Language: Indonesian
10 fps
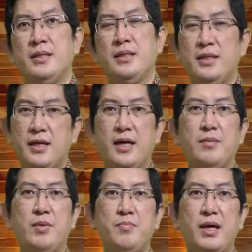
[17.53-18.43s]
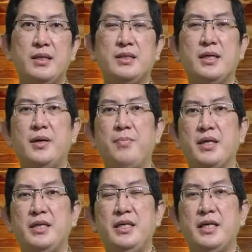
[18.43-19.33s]
Kita akan membaca
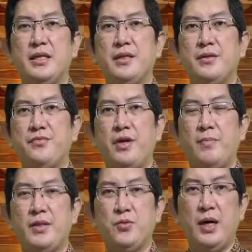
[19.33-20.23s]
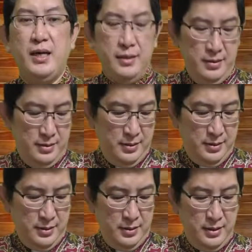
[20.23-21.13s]
bagian firman Tuhan
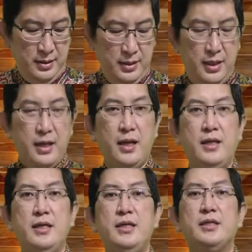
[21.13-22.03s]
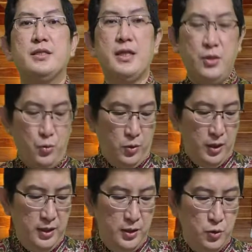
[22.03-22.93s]
dari 1
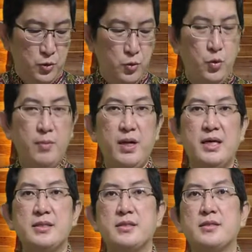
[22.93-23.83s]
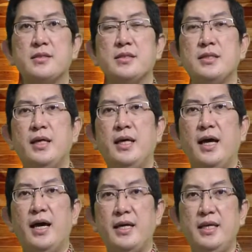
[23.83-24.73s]
Korintus 12
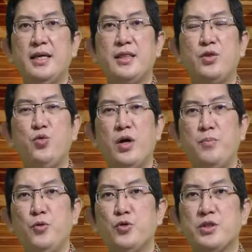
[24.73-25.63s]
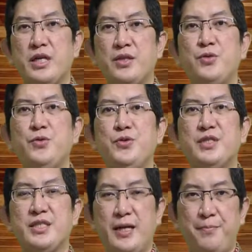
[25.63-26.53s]
ayat 21
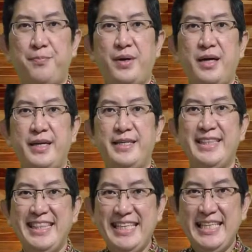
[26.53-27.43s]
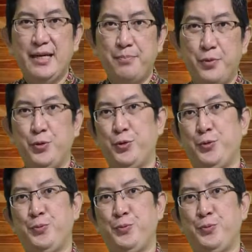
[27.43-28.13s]
sampai 30.